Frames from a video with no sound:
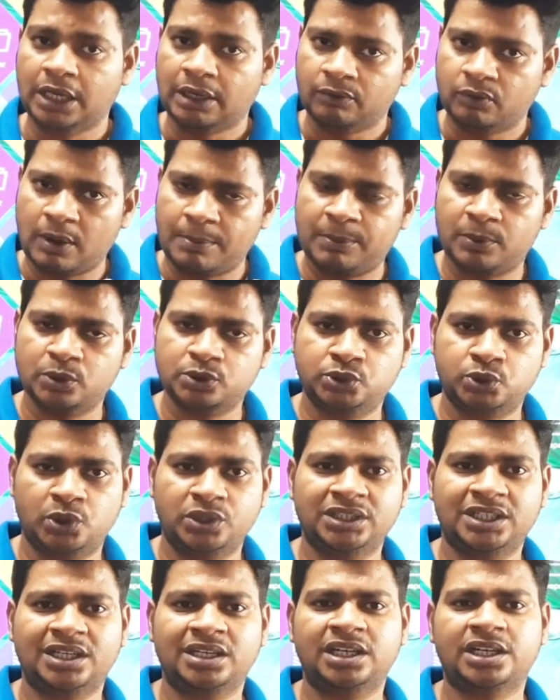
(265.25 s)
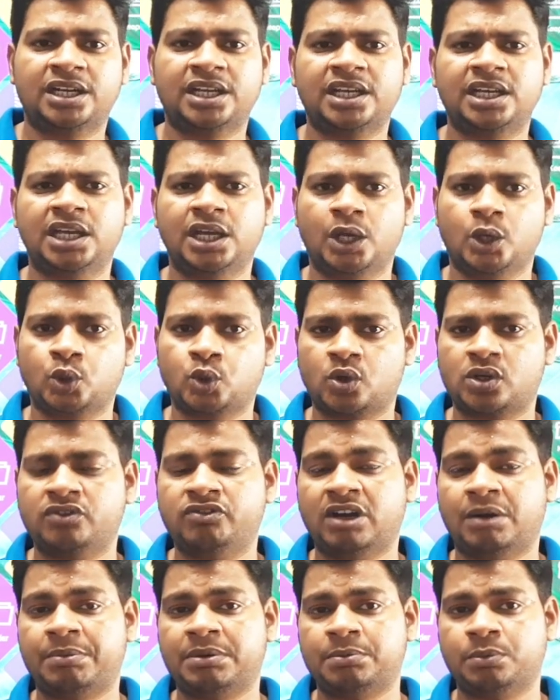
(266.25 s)
वो आपको ज्वाइन कर लेना है क्योंकि
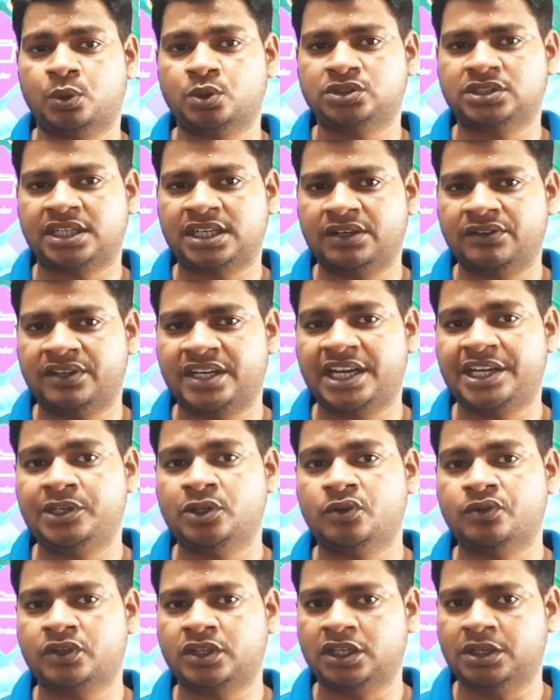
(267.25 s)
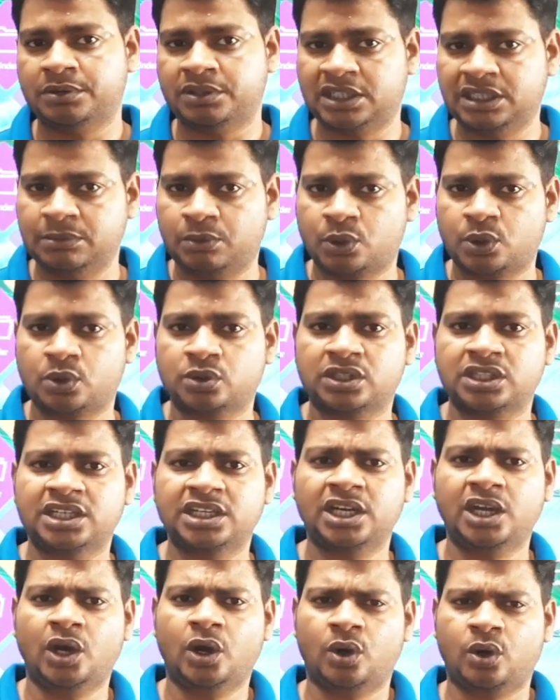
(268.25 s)
वहाँ पर बहुत सारे वेराइटी ऑफ कीबोर्ड होते हैं
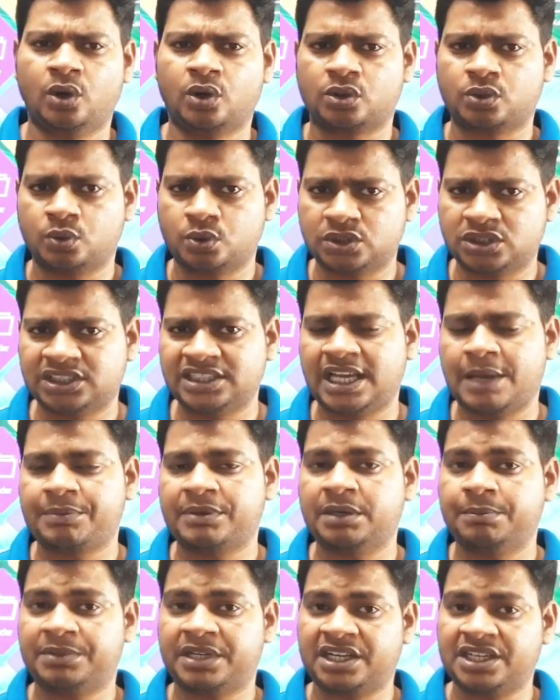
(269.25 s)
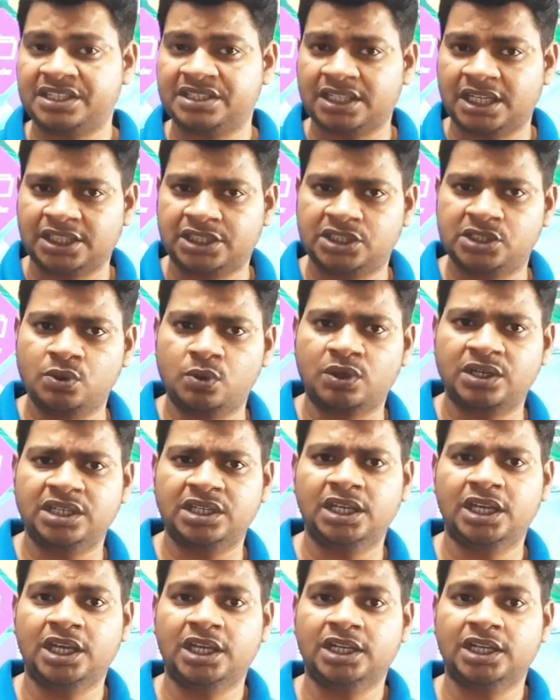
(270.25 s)
और उससे आपकी प्रैक्टिस अच्छी होगी